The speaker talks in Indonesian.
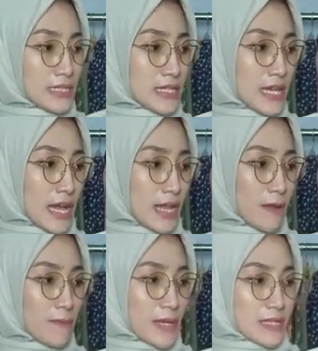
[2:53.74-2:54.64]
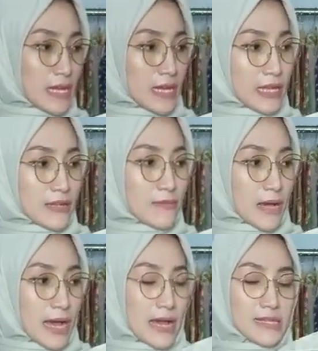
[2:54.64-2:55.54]
L3 L4
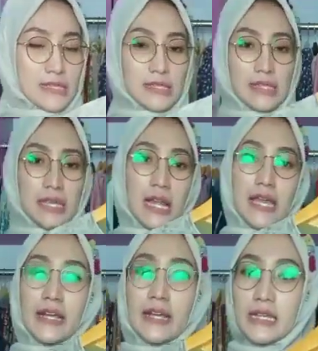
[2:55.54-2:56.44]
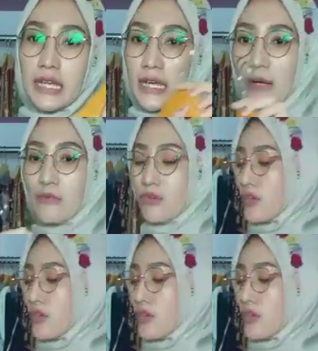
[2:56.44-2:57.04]
L5. Tinggal yang gede